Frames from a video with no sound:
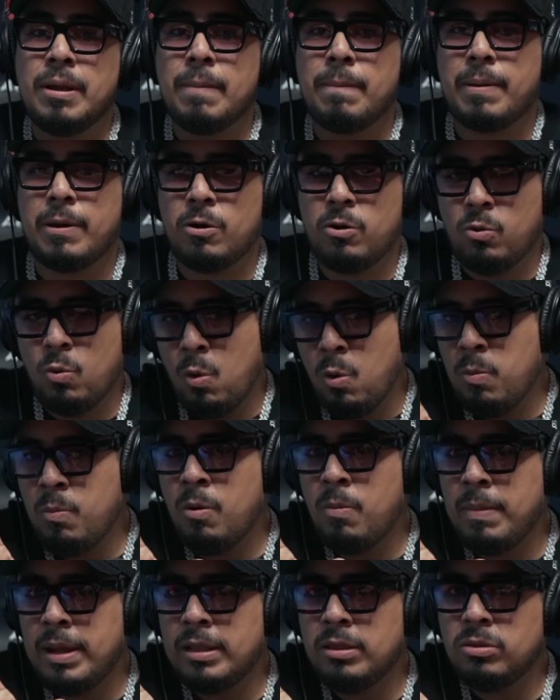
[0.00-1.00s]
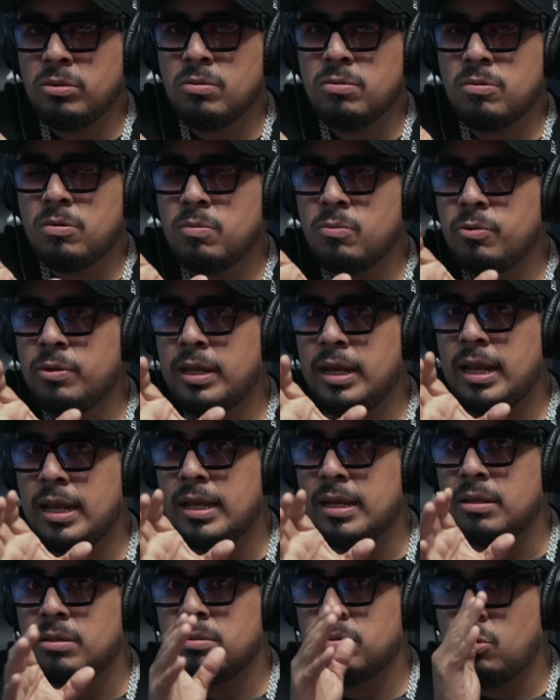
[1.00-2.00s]
pero hubo un momento como de
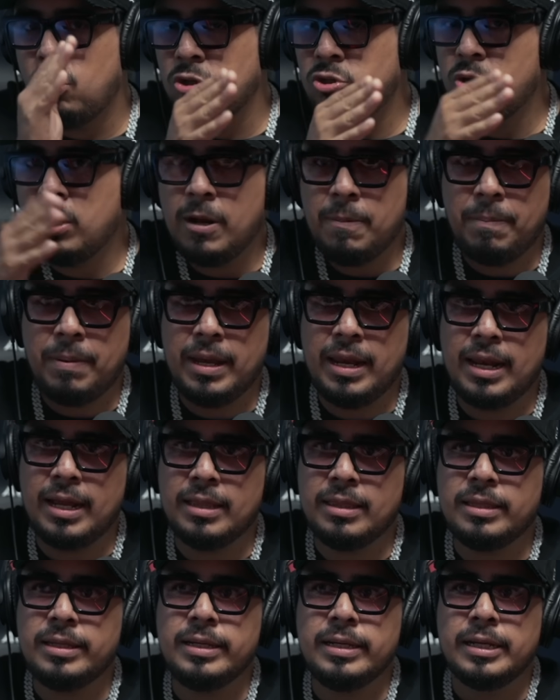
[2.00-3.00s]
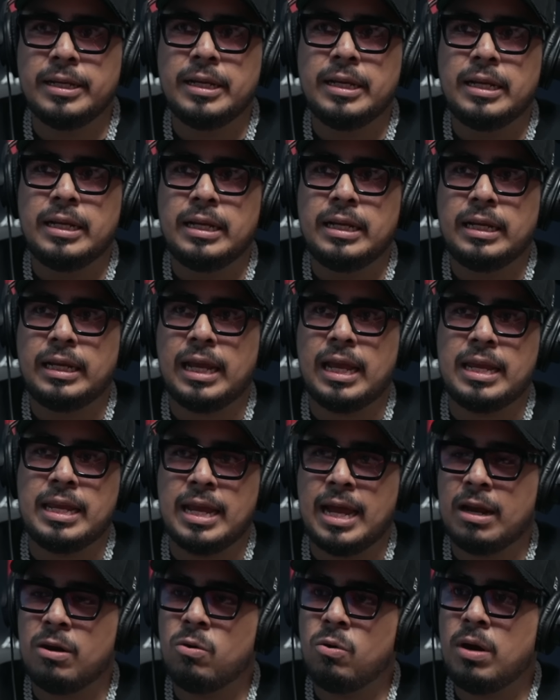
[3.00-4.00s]
las dos horas para adelante que
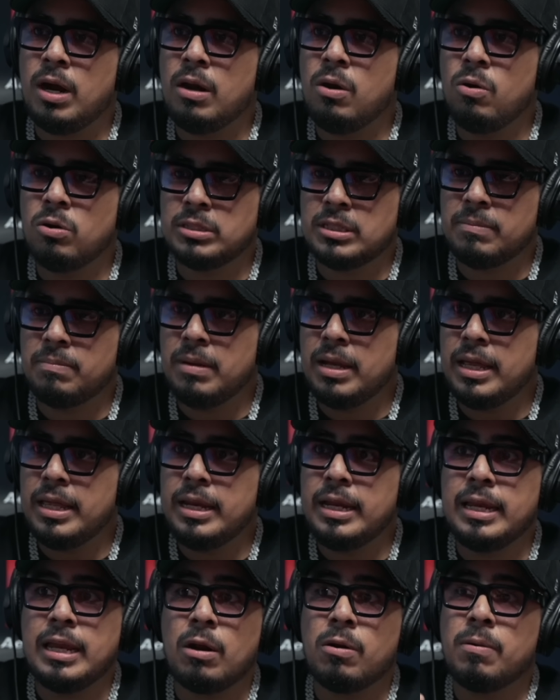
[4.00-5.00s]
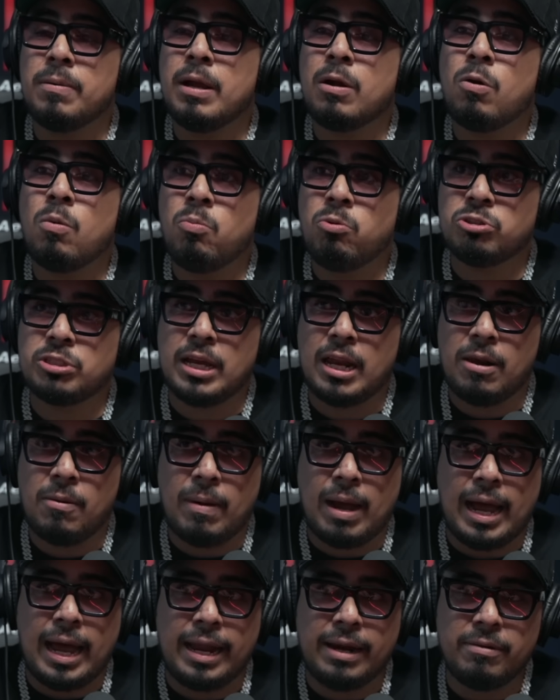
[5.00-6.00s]
ya no jaló esa madre y ya no había cómo
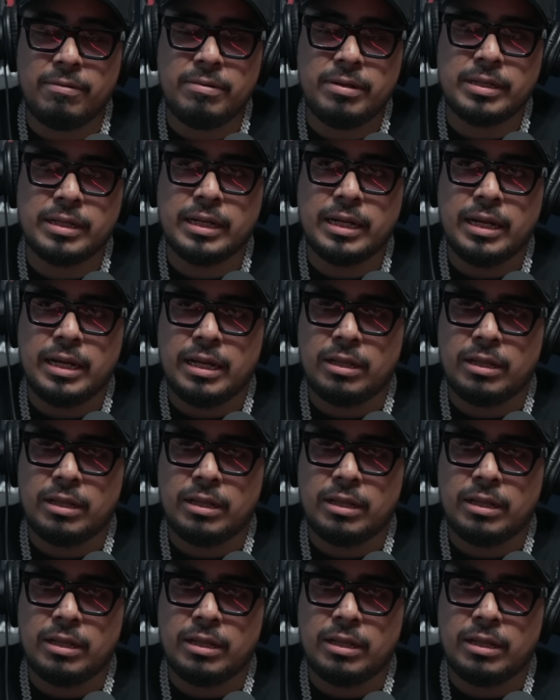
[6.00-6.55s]
salvar, güey.